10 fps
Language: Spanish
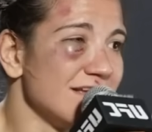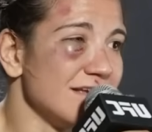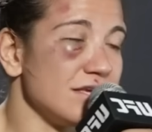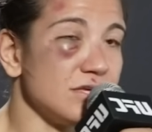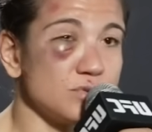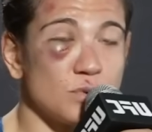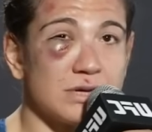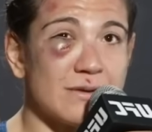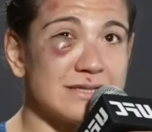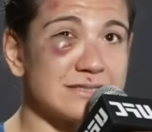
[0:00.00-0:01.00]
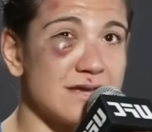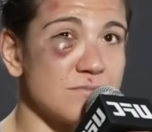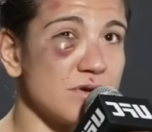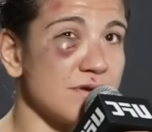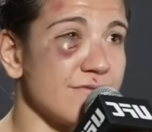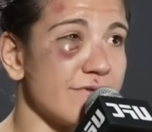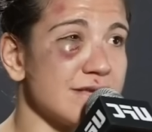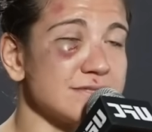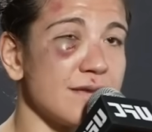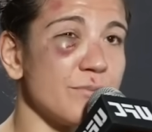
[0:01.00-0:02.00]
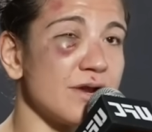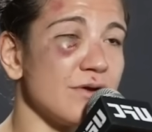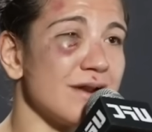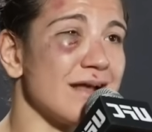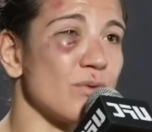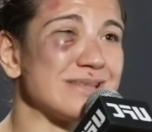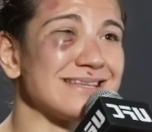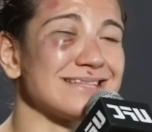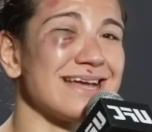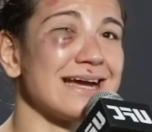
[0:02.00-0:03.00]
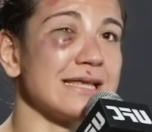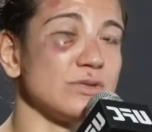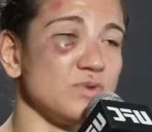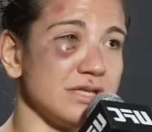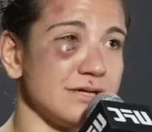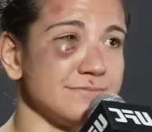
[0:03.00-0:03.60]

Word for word: Chicos, hasta aquí el video de hoy. Recuerda que dejando tu